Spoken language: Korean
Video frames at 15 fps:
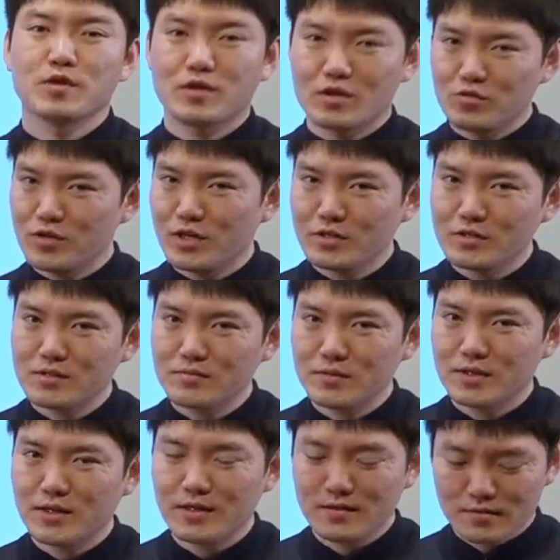오케이,
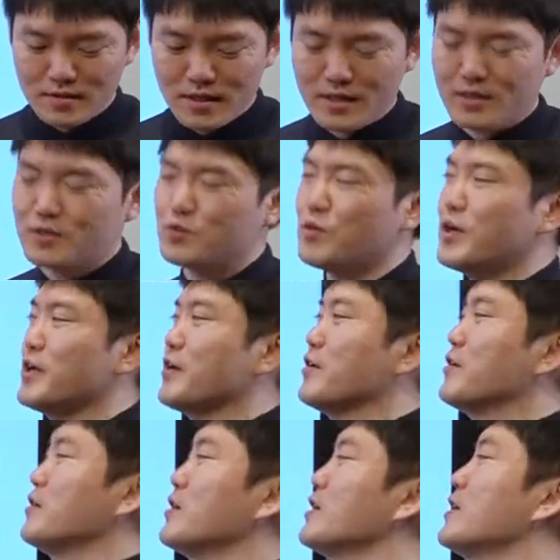유의하셨습니까 오케이,
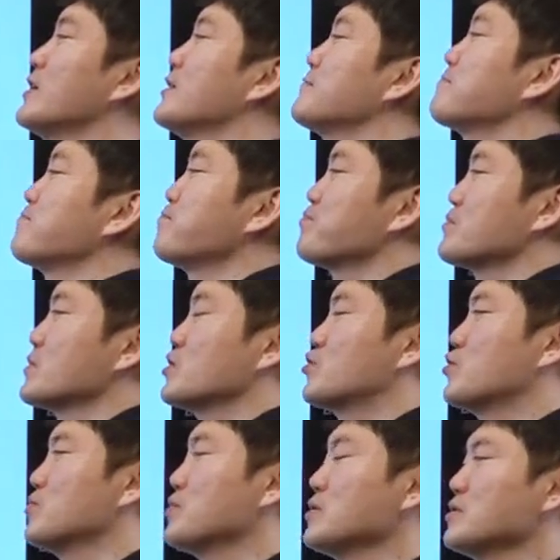좋아요.
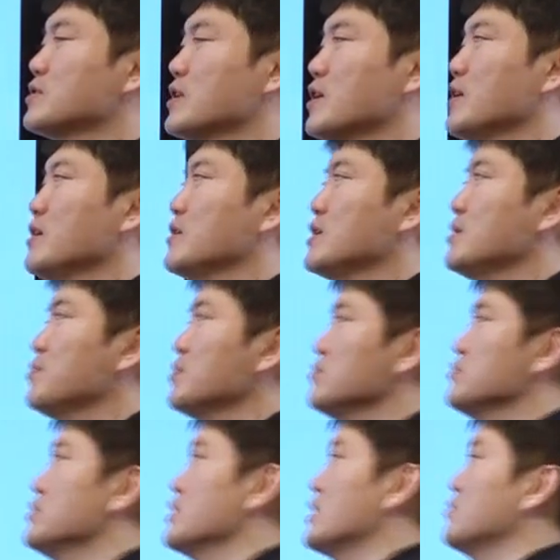두 번째, 2번
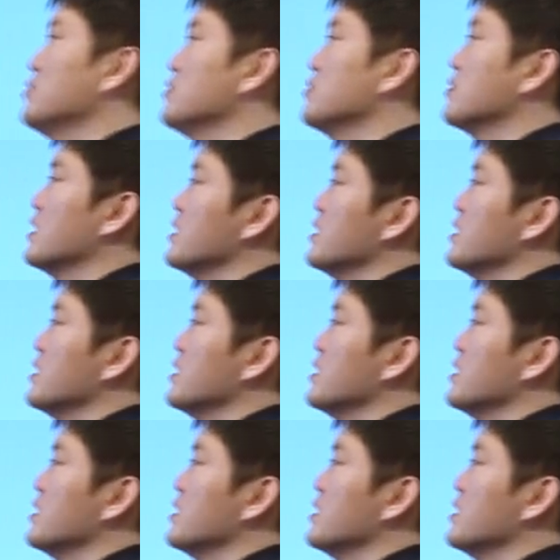문제 가보도록